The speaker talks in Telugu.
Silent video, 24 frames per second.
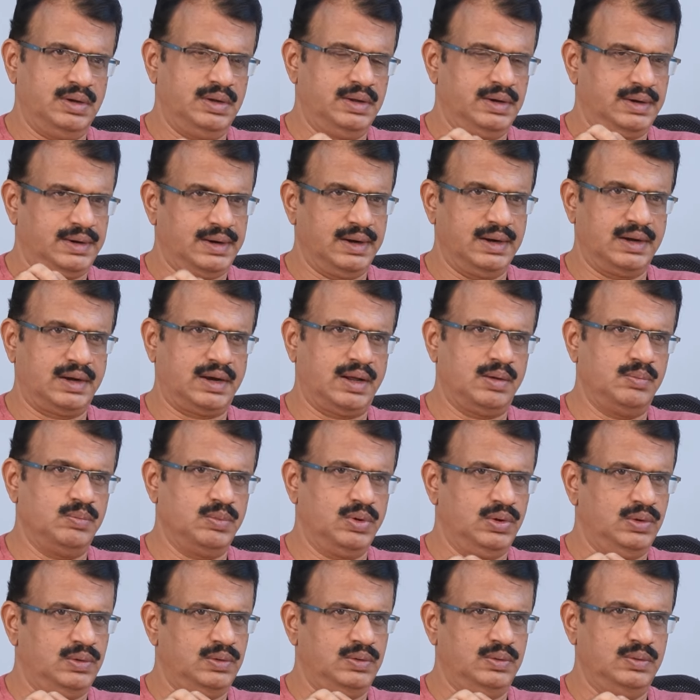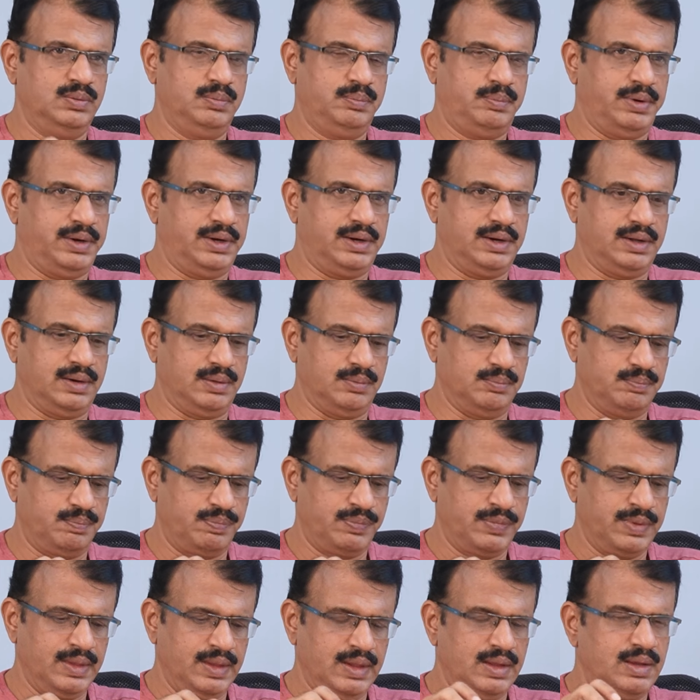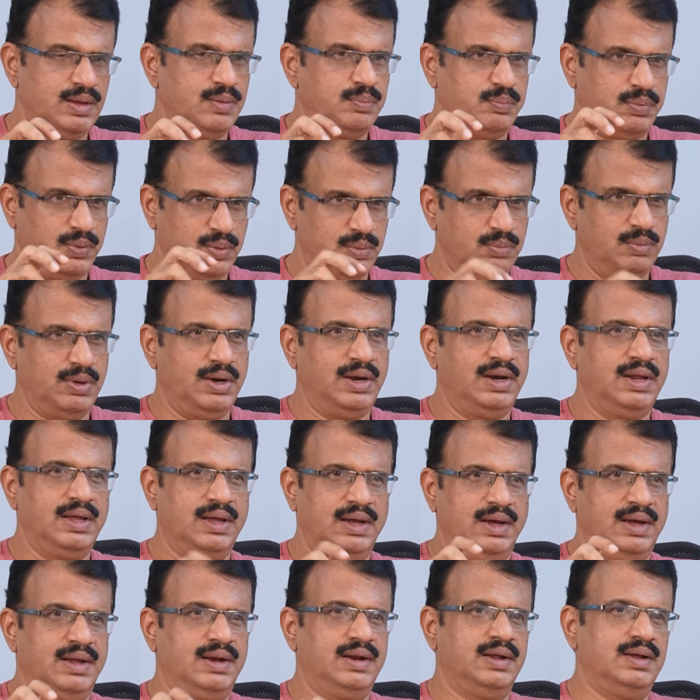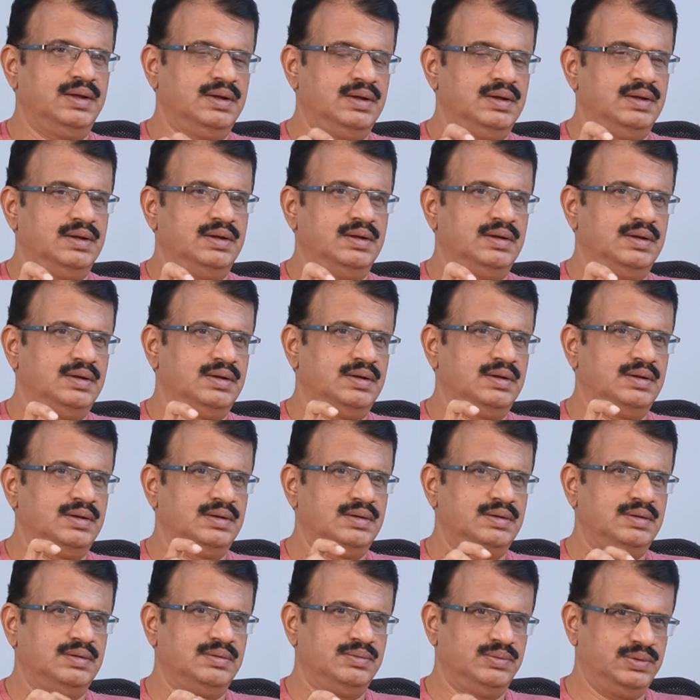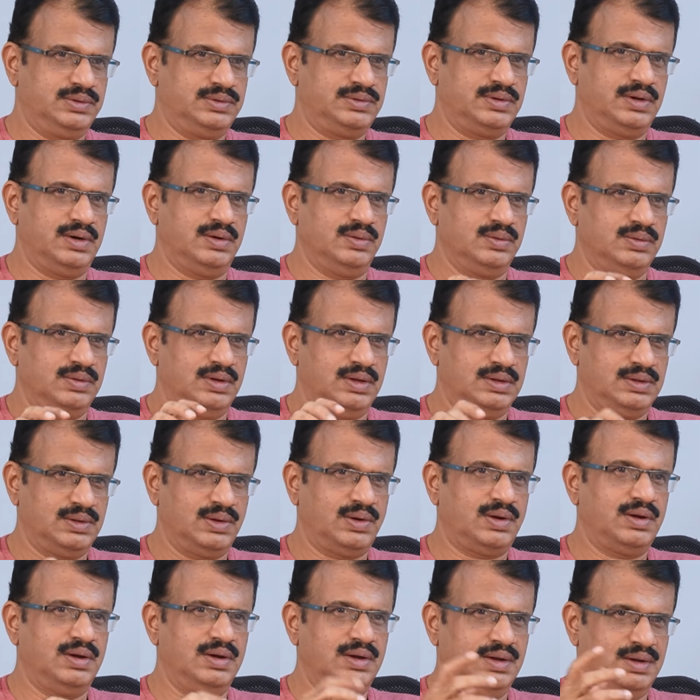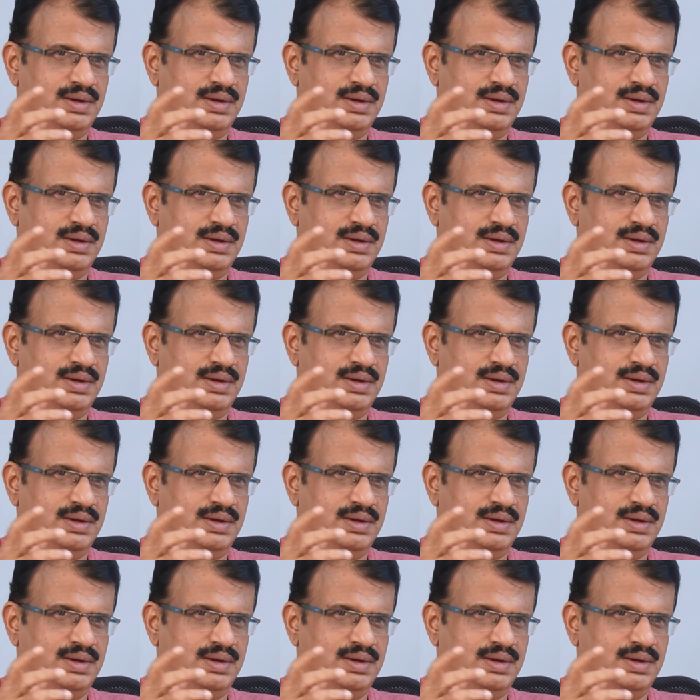ఎన్నికల టైంలో పెట్టారు ఇప్పుడు మళ్ళీ ఆయన వచ్చాడు అదొక